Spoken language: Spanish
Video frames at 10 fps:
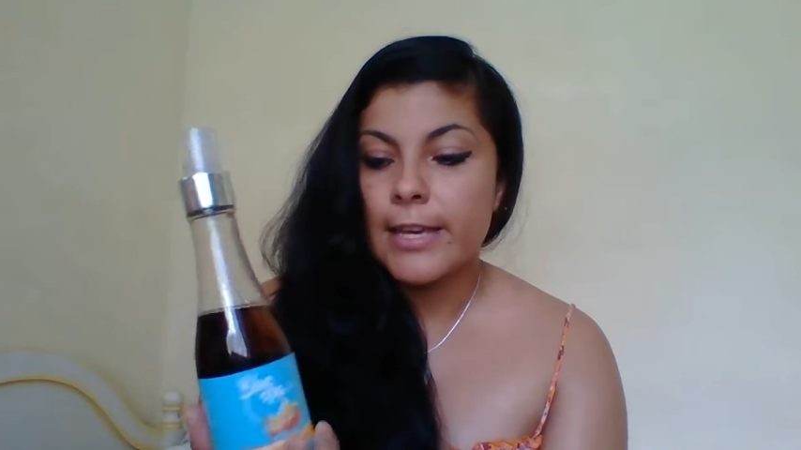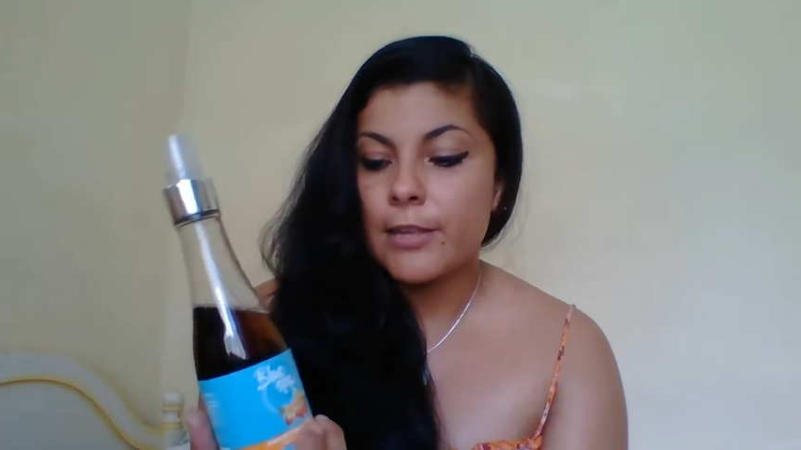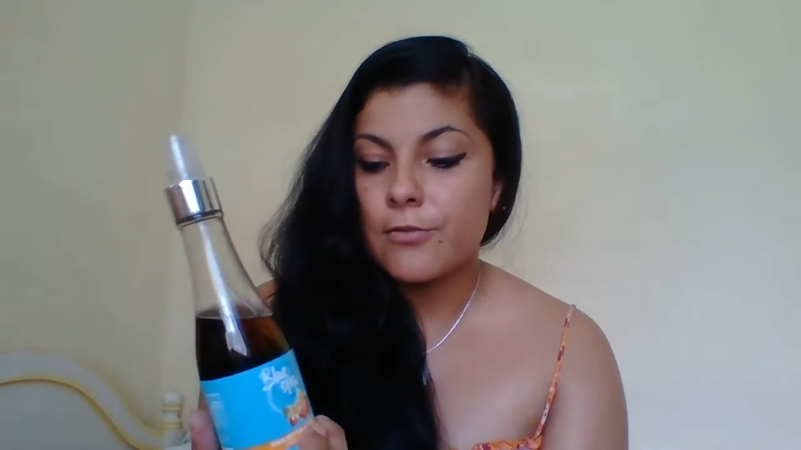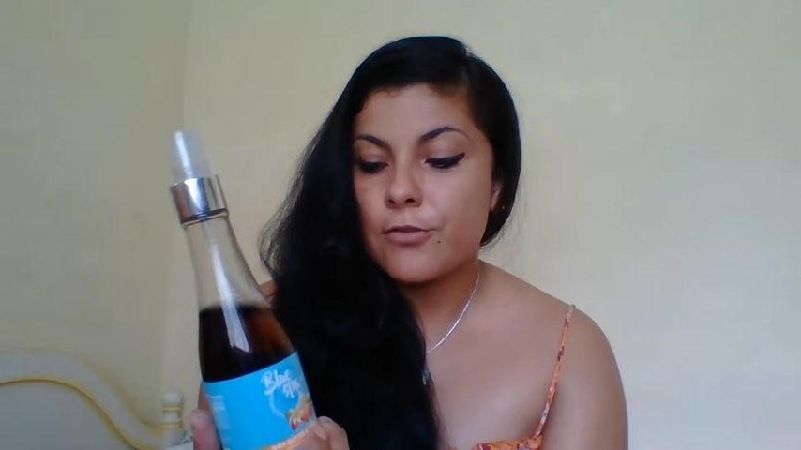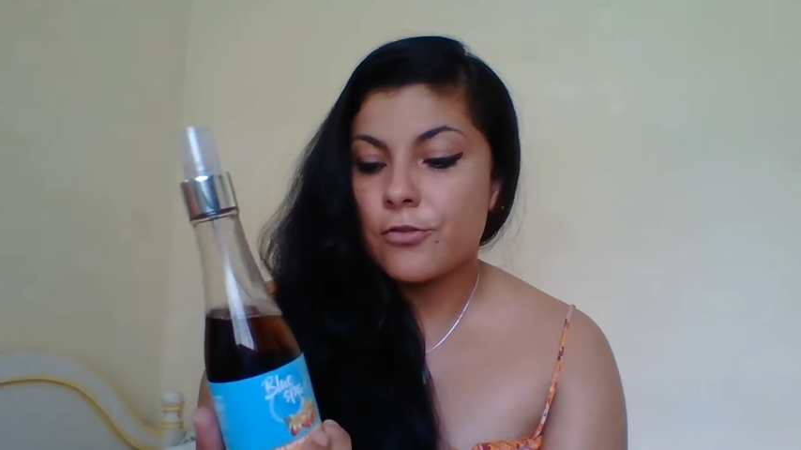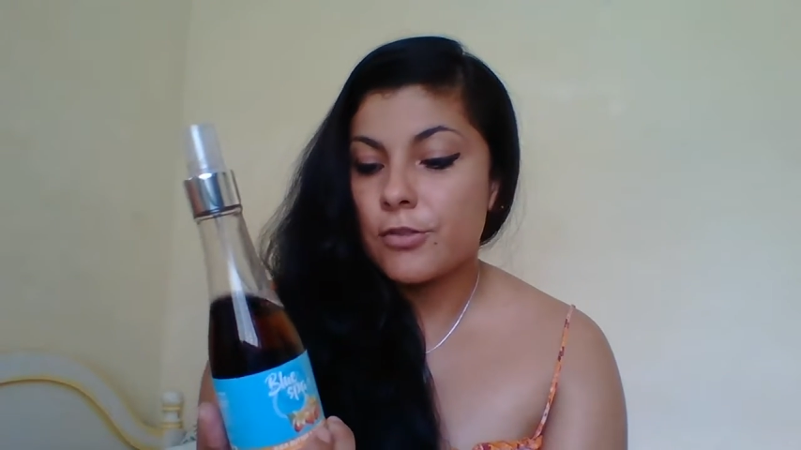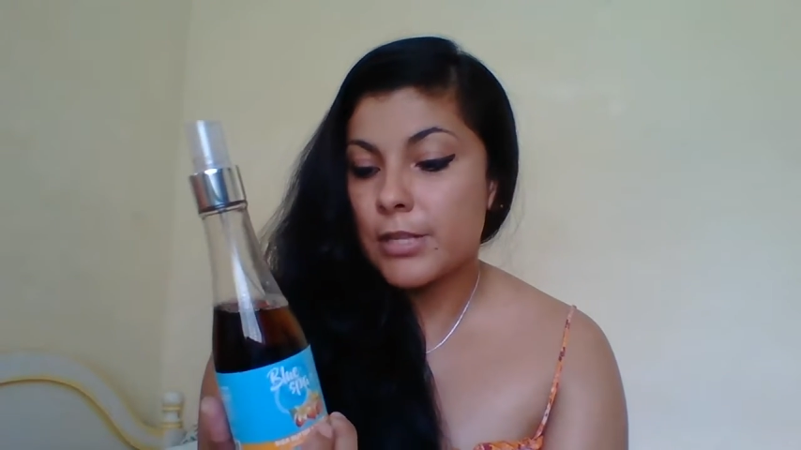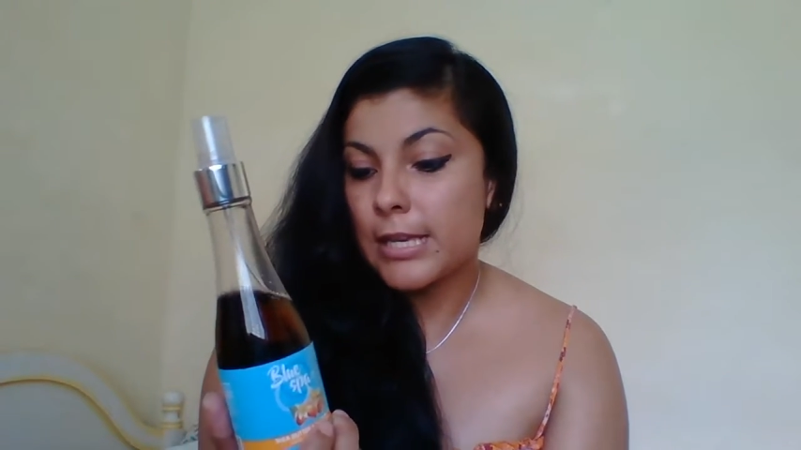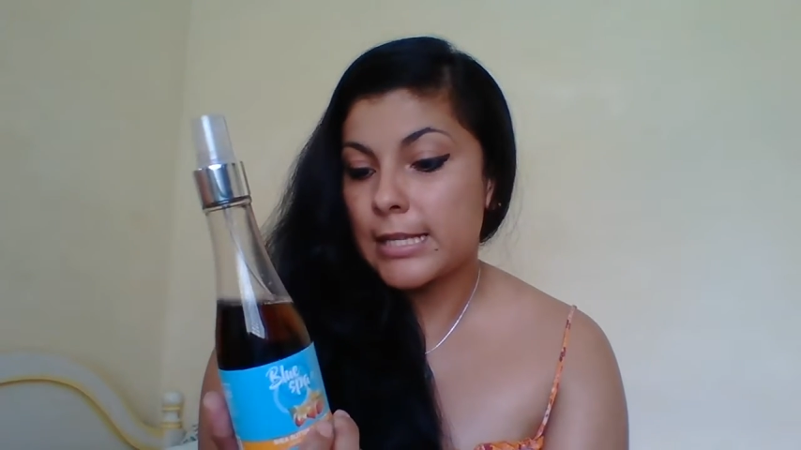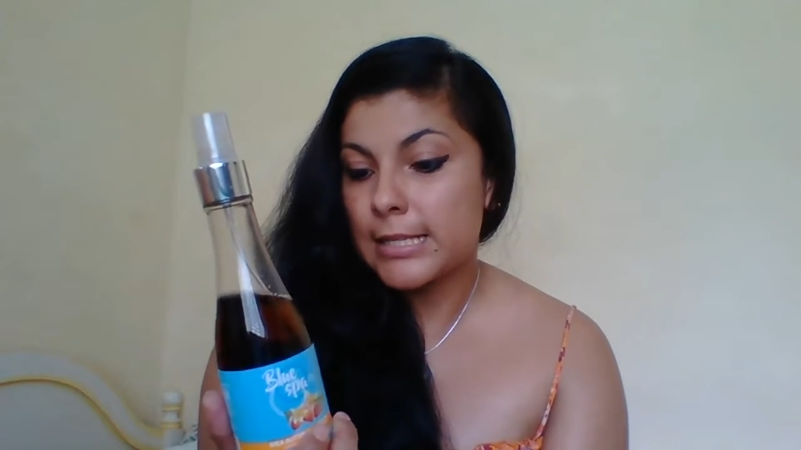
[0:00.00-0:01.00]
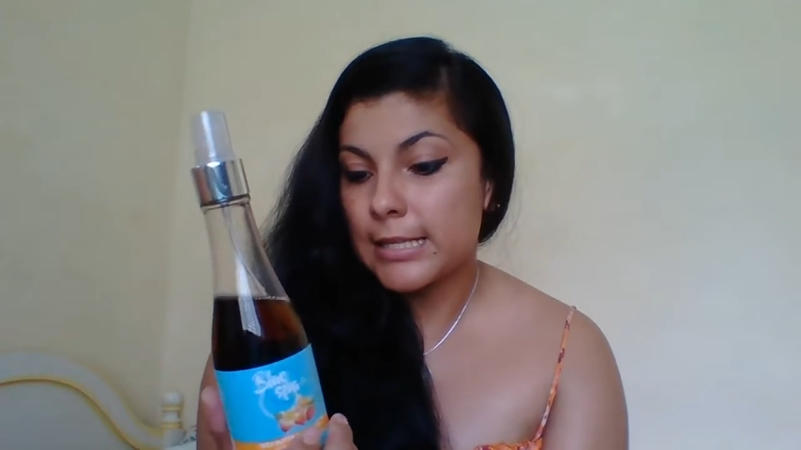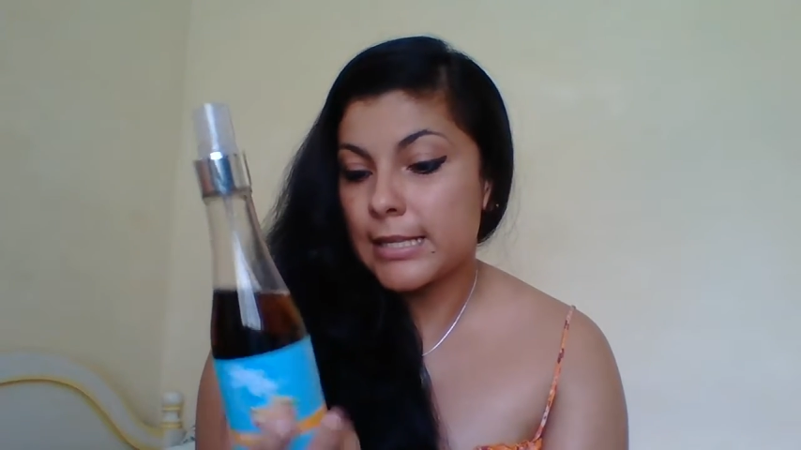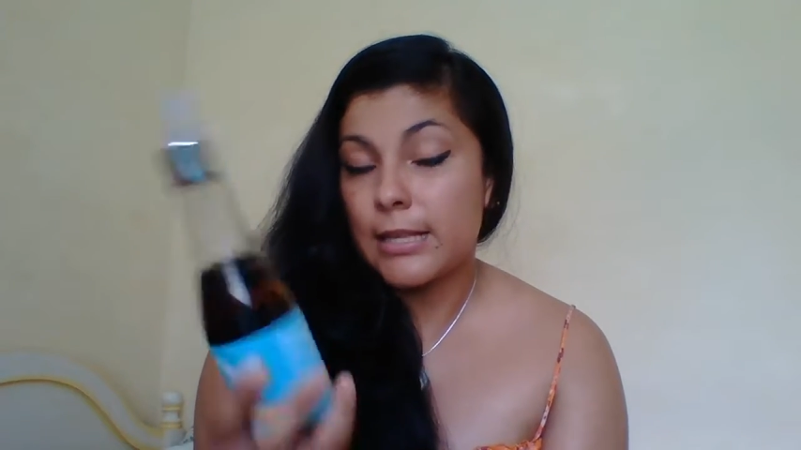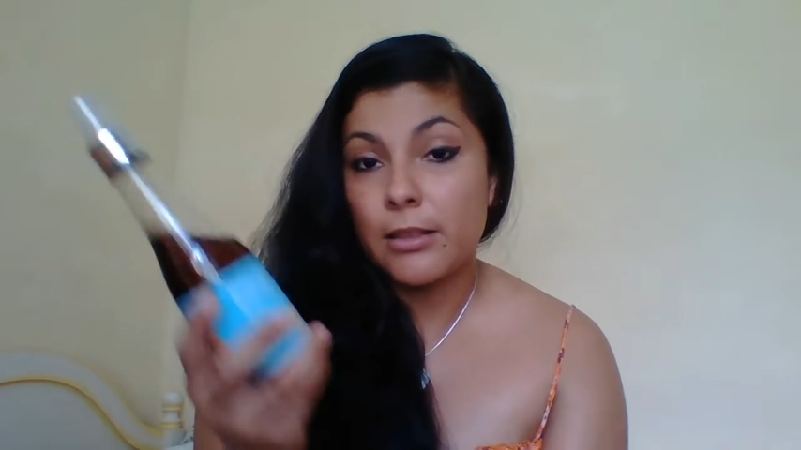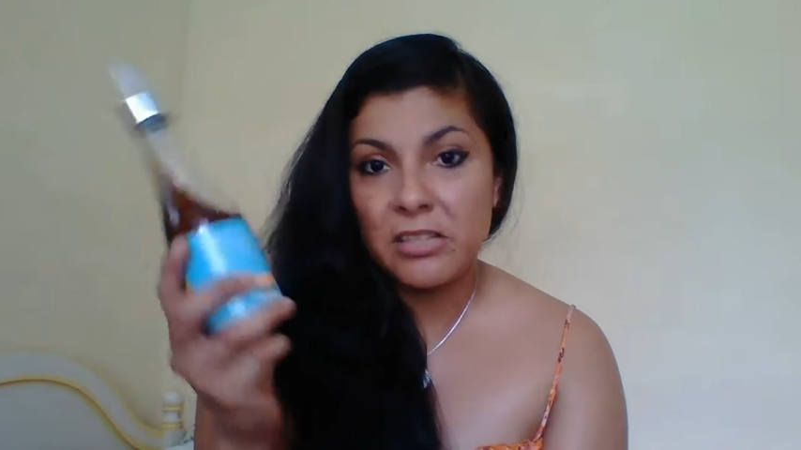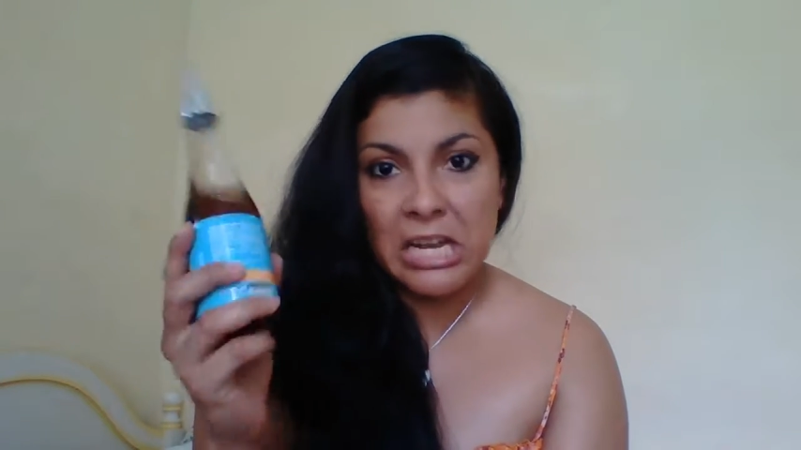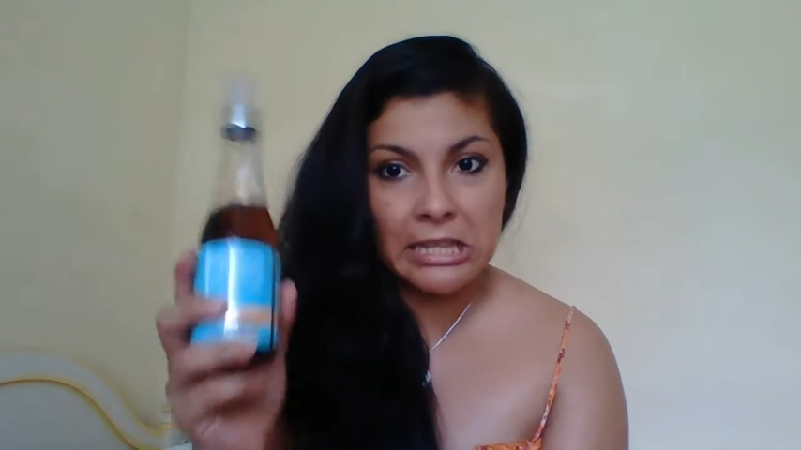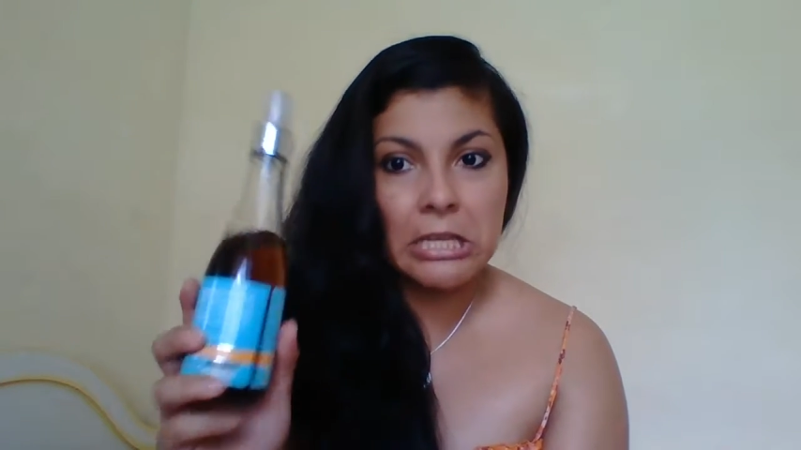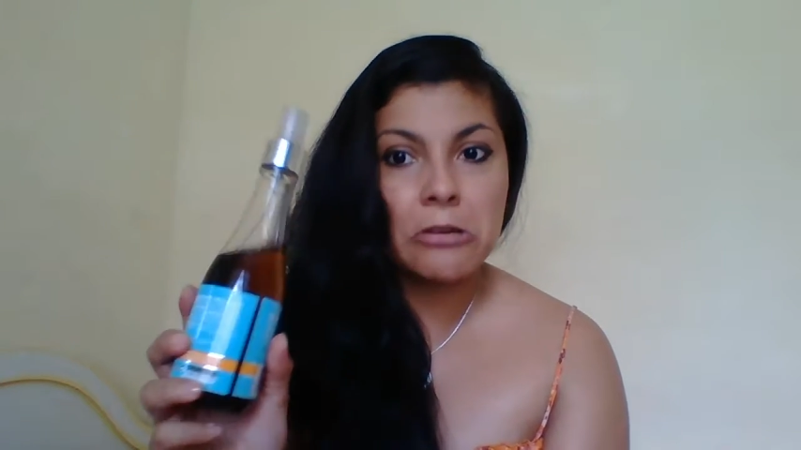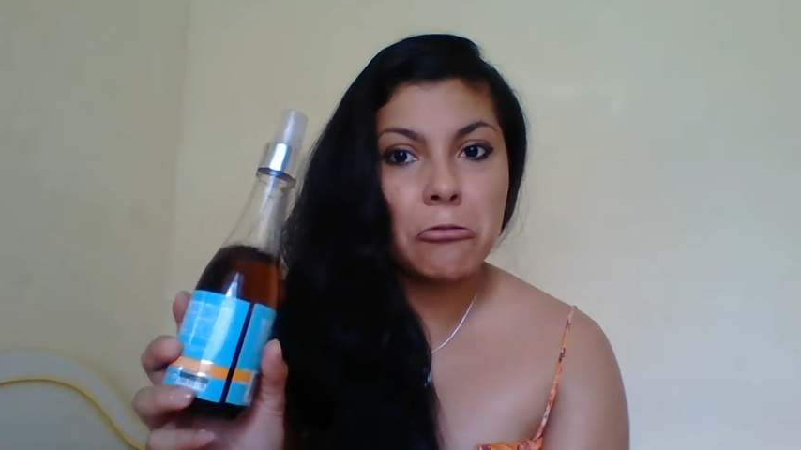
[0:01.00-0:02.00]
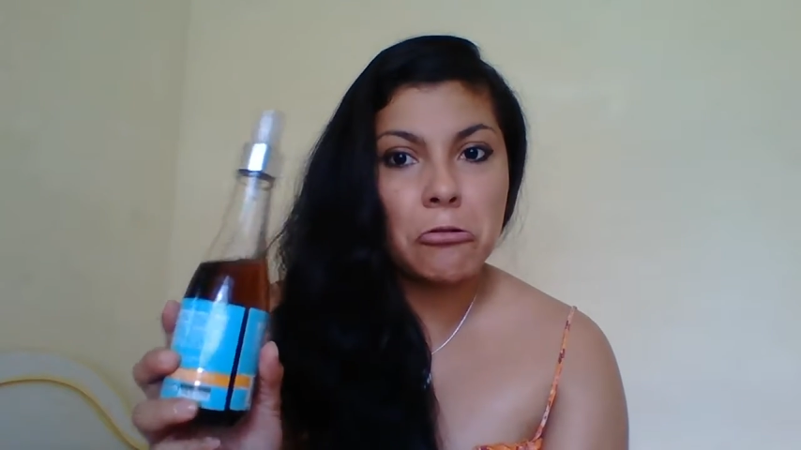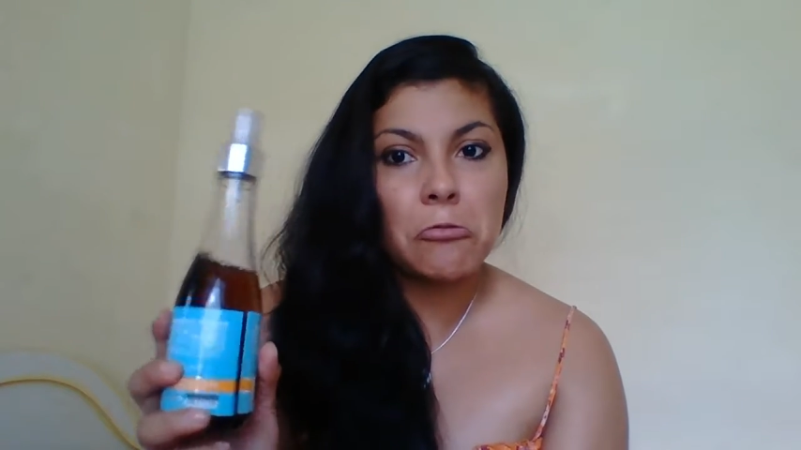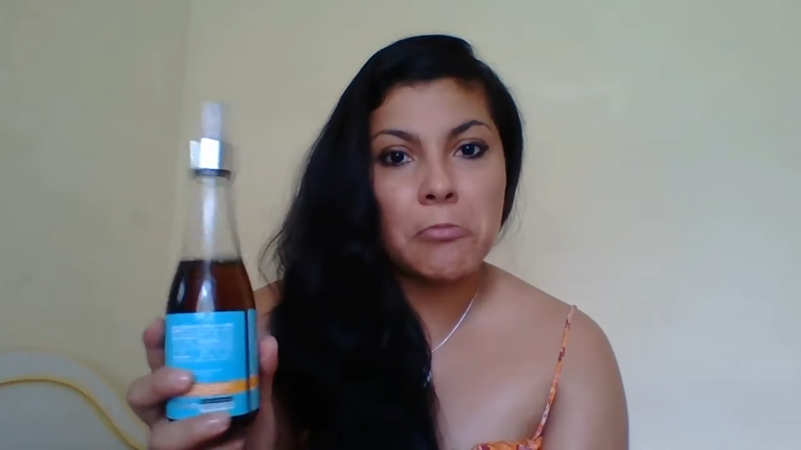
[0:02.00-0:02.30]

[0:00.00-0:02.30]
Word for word: Entonces, ya tengo